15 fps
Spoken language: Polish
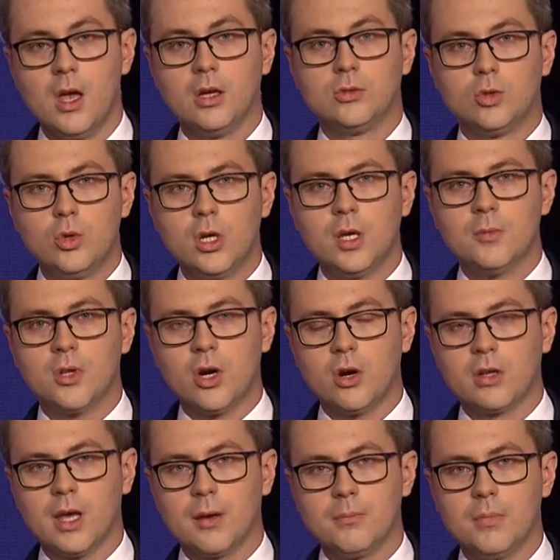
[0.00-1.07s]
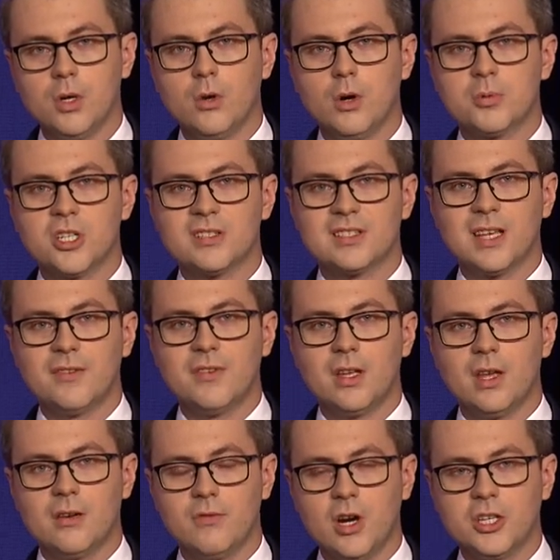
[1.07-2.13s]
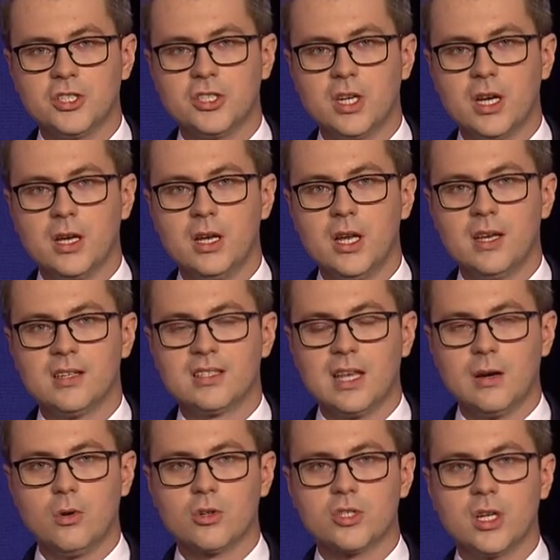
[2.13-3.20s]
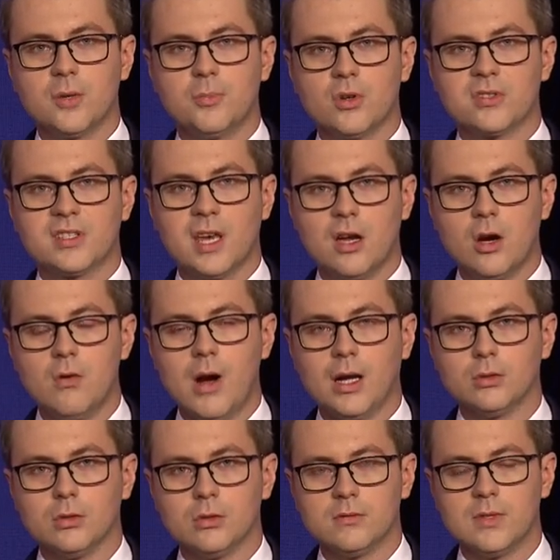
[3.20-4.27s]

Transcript: Drugim krokiem było przedstawienie właśnie założeń Polskiego Ładu.